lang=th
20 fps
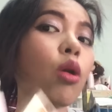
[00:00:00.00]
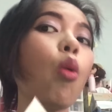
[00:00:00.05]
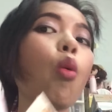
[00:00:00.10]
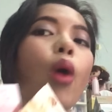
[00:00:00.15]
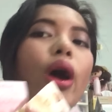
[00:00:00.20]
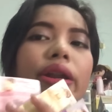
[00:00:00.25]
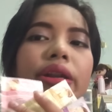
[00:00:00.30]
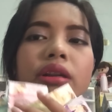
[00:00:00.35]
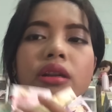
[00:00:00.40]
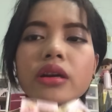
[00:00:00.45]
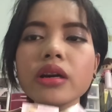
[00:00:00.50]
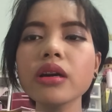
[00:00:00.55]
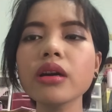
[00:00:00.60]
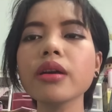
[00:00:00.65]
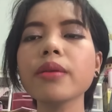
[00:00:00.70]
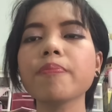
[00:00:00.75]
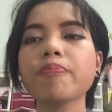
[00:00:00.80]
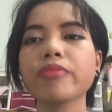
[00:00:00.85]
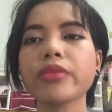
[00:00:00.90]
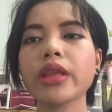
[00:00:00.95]
ขวดหนึ่ง
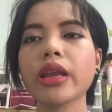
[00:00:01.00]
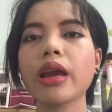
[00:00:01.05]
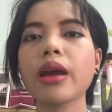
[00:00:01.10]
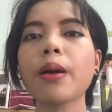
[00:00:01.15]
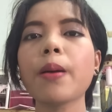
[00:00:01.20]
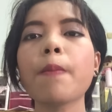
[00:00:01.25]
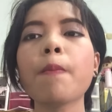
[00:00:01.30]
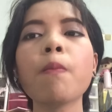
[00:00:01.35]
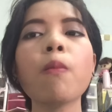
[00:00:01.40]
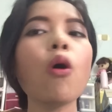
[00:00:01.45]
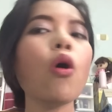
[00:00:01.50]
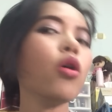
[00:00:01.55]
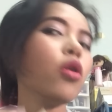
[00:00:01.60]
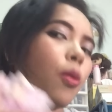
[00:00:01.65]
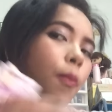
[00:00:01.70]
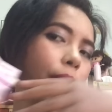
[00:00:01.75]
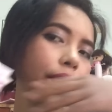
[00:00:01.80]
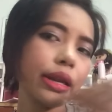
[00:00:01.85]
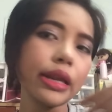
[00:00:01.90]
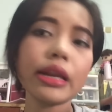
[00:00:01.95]
โบะ
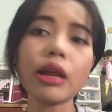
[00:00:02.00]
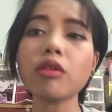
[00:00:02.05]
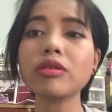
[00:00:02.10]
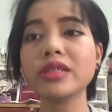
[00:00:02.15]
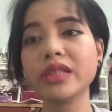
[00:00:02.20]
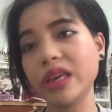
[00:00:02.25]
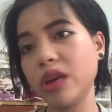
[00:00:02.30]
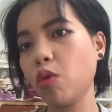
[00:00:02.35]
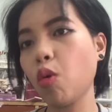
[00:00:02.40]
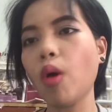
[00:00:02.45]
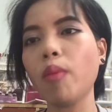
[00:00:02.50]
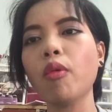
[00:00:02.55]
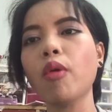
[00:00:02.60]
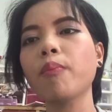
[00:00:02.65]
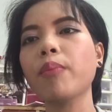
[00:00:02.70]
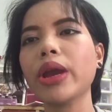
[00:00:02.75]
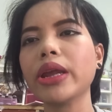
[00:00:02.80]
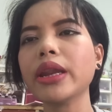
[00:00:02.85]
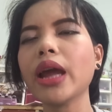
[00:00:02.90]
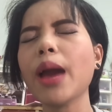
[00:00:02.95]
ลงไปทีเดียว 4 ขวดบ
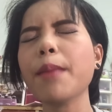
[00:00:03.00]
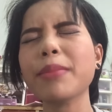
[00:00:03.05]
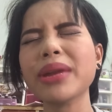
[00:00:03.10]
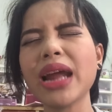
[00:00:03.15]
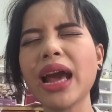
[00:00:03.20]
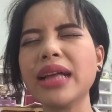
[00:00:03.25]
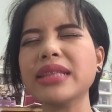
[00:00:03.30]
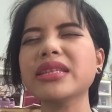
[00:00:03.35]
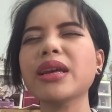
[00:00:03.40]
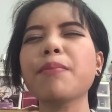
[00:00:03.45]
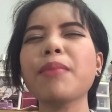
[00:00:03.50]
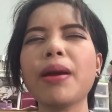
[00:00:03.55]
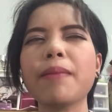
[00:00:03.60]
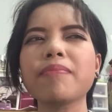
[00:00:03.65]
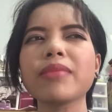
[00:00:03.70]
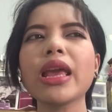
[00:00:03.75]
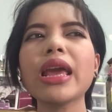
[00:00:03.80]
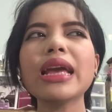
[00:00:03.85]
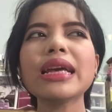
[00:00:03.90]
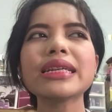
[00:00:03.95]
นใบหน้ามันอาจจะแบ
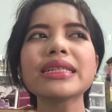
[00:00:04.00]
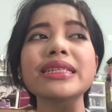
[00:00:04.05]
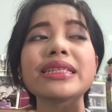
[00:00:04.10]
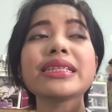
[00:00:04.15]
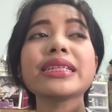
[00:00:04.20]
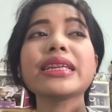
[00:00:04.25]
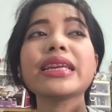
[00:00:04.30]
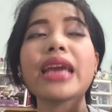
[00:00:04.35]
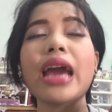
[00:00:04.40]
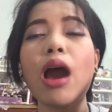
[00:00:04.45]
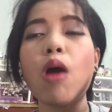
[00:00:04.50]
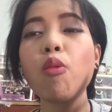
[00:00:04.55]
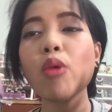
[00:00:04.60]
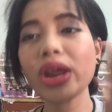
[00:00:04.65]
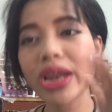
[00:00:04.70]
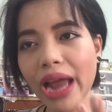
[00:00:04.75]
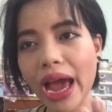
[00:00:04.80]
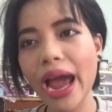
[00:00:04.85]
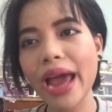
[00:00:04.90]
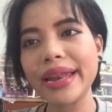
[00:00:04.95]
บเสีย
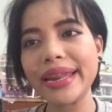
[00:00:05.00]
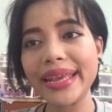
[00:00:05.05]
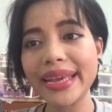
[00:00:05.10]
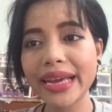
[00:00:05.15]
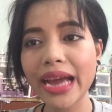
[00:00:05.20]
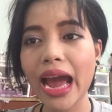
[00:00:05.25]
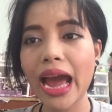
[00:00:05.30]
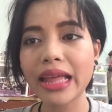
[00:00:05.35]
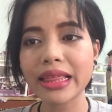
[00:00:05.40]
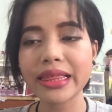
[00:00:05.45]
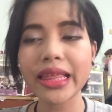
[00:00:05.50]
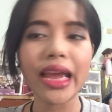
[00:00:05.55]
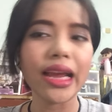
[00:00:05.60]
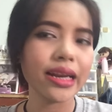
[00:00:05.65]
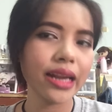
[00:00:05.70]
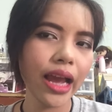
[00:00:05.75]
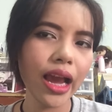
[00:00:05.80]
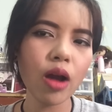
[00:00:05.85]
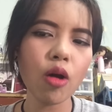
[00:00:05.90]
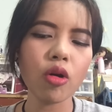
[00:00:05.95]
เวลาในการแต่
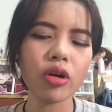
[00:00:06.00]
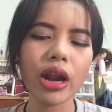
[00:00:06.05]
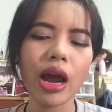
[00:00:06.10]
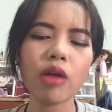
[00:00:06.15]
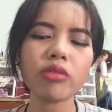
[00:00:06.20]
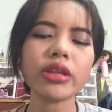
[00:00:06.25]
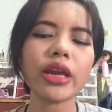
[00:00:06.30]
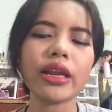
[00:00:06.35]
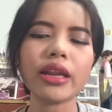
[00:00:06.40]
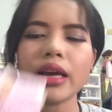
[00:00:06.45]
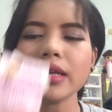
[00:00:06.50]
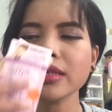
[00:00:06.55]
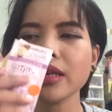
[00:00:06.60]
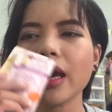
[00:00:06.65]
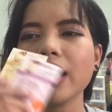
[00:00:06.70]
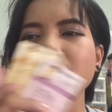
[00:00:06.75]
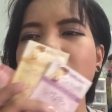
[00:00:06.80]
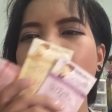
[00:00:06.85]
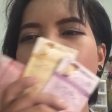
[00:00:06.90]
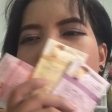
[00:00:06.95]
งหน้าของเรา แต่ถ้า
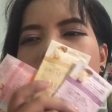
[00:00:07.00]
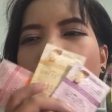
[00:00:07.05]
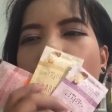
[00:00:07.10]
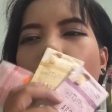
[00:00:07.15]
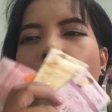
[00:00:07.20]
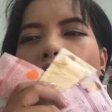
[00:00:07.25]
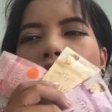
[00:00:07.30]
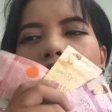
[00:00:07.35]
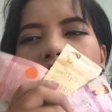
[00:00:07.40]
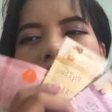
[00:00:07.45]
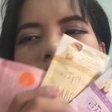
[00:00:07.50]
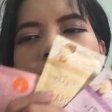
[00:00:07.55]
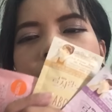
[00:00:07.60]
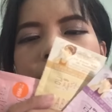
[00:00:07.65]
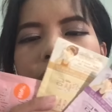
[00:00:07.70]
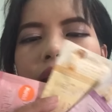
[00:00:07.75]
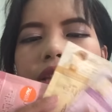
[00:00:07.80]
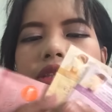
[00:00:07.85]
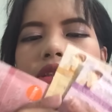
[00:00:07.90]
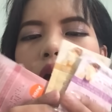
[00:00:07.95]
ใช้เจ้าซองนี้
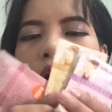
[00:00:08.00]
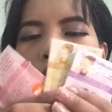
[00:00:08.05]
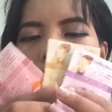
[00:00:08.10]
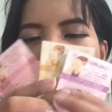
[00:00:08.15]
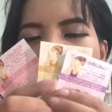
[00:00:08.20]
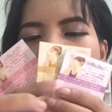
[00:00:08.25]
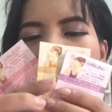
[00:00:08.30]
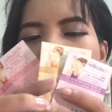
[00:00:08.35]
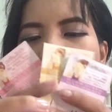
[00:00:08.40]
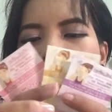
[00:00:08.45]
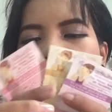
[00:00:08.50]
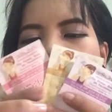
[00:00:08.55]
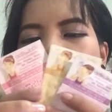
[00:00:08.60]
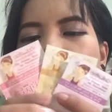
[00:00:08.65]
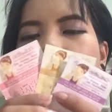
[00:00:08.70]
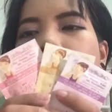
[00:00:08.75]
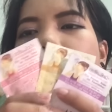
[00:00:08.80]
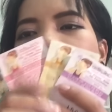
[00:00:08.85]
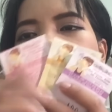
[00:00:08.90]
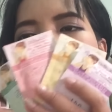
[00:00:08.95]
แค่ซองเดียวแล้ว
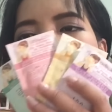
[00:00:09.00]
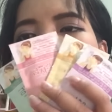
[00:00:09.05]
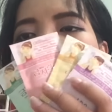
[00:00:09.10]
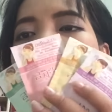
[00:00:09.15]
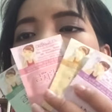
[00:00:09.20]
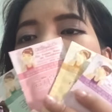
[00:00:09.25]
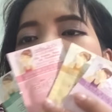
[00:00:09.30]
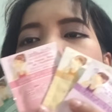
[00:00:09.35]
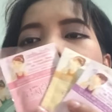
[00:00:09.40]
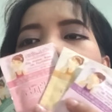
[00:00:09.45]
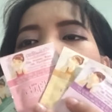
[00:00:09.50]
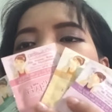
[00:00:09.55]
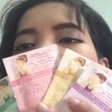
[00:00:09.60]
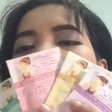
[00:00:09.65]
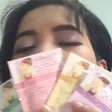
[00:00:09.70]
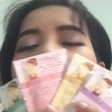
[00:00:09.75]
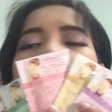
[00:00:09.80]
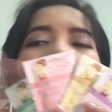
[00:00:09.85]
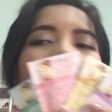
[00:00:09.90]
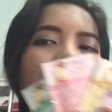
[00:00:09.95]
เลือกเอาตามสภาพ
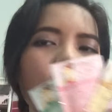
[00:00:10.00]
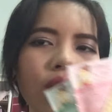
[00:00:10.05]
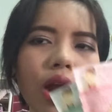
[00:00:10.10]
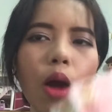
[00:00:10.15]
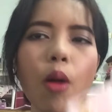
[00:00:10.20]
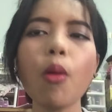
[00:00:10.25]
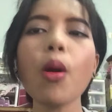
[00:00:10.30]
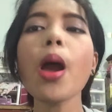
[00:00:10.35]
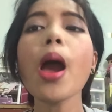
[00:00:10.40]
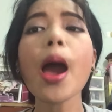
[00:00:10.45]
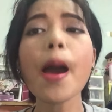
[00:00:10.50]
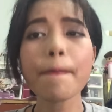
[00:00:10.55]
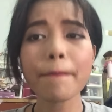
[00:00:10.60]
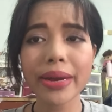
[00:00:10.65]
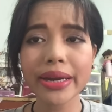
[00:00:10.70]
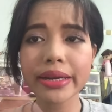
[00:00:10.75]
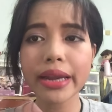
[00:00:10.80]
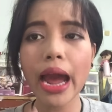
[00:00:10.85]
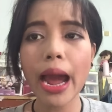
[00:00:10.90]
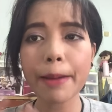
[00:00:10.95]
สีผิวของเรา
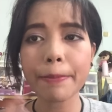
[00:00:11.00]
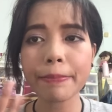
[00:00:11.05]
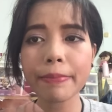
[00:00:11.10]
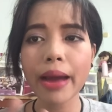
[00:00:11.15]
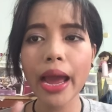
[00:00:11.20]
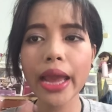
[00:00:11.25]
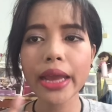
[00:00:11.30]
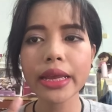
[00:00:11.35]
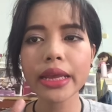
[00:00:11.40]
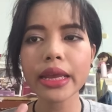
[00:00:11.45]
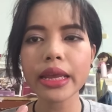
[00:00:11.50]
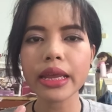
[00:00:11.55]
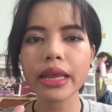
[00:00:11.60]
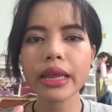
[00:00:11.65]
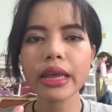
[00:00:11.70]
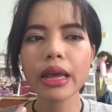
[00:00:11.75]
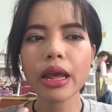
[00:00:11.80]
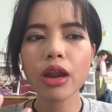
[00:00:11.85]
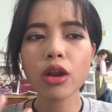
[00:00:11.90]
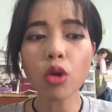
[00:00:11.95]
มันทำให้
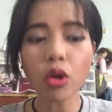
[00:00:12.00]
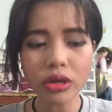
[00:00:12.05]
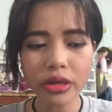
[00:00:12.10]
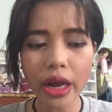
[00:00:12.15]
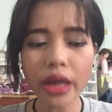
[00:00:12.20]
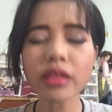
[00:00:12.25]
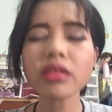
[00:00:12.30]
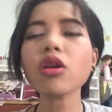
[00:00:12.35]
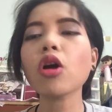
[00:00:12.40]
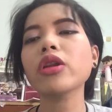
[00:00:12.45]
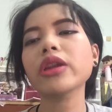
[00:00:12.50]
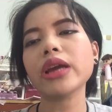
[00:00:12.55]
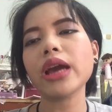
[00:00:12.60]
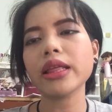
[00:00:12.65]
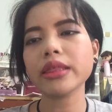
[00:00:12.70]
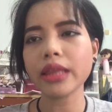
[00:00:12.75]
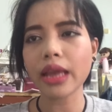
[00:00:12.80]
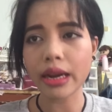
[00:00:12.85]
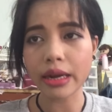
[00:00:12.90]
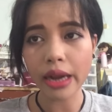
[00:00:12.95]
ลดขั้นตอนใน
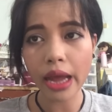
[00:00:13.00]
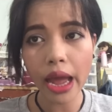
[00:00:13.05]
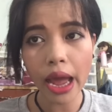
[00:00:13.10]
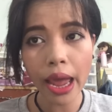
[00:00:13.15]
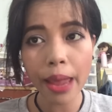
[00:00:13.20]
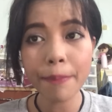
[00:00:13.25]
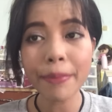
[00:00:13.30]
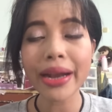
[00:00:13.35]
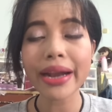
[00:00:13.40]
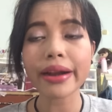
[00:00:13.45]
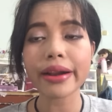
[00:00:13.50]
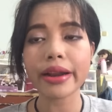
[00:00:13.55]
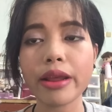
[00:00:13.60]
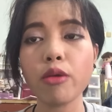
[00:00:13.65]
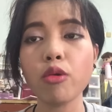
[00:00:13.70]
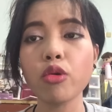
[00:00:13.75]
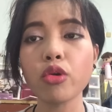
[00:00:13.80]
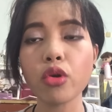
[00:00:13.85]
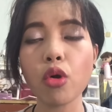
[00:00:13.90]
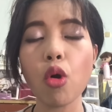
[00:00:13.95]
การแต่งหน้าให้มัน
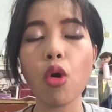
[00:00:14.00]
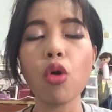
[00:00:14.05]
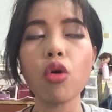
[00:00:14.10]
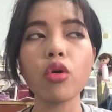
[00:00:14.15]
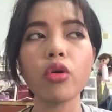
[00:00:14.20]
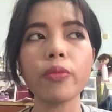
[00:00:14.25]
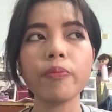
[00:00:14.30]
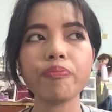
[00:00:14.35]
เร็วลง